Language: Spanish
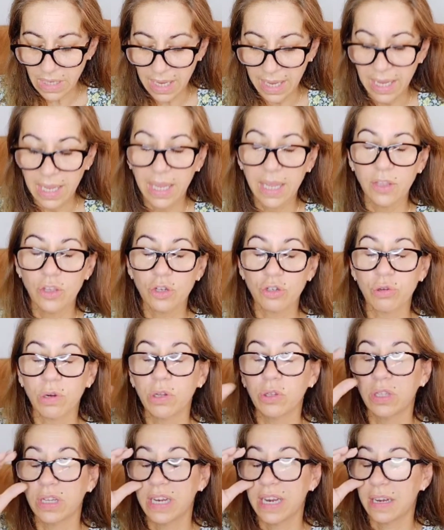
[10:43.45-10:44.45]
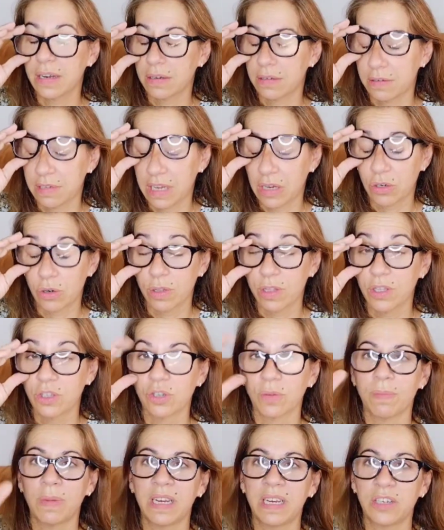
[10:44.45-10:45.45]
Eh, yo suelo tener, ya os lo he
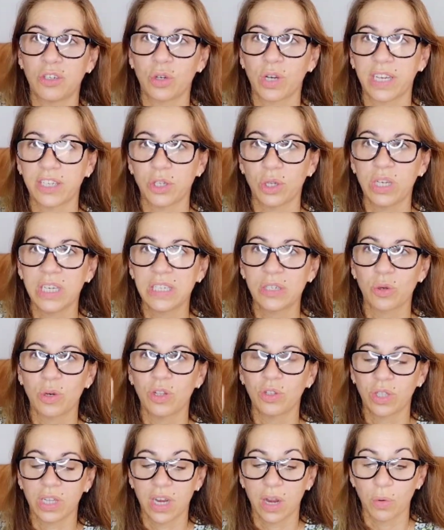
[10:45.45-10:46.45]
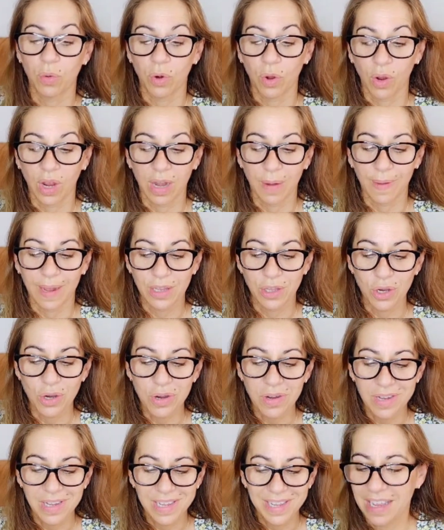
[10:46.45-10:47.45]
dicho en varias ocasiones, suelo tener uno en el
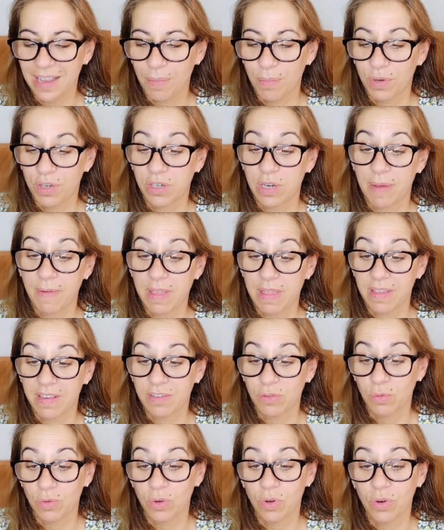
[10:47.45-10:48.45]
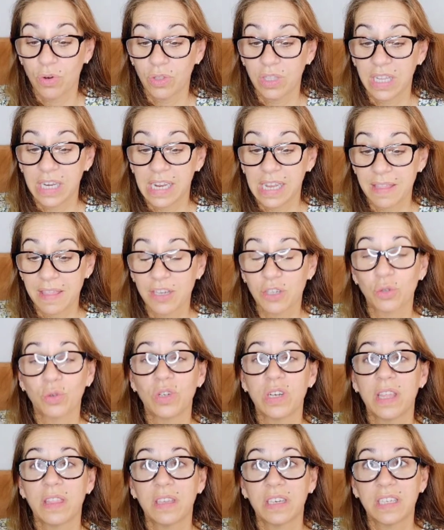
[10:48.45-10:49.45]
baño. Pues a veces uno tiene que hacer
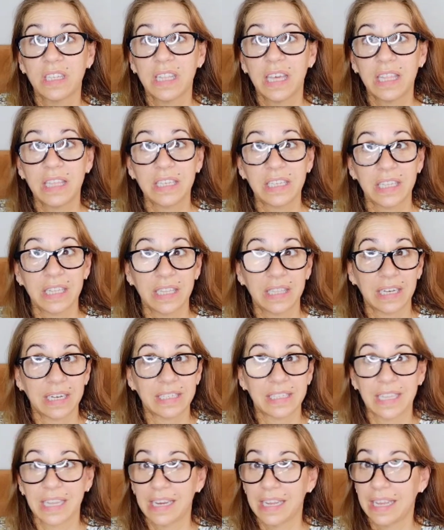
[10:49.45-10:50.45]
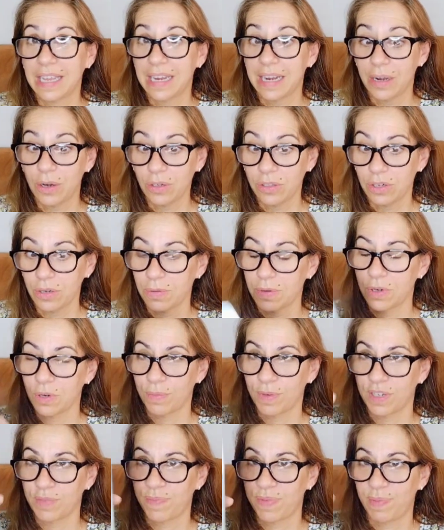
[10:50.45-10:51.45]
sus necesidades y detrás tiene que ir el otro. Bueno, pues...